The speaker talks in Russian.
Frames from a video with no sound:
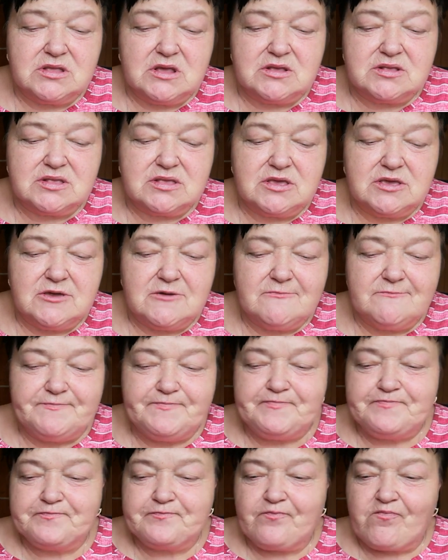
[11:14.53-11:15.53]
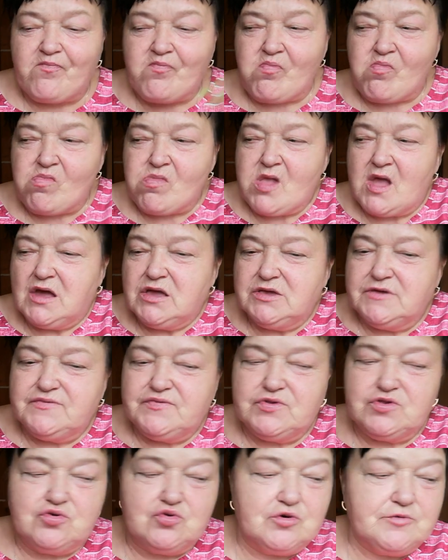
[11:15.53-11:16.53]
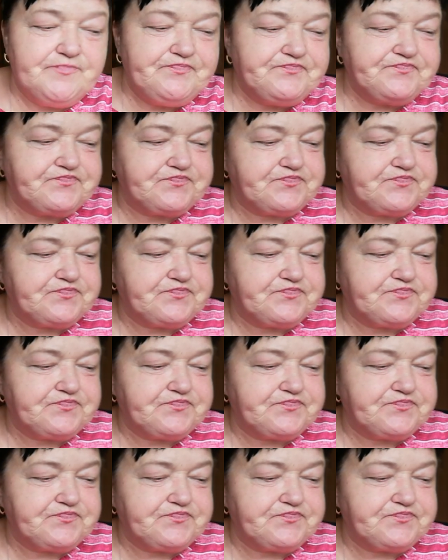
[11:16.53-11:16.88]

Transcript: на доске. И все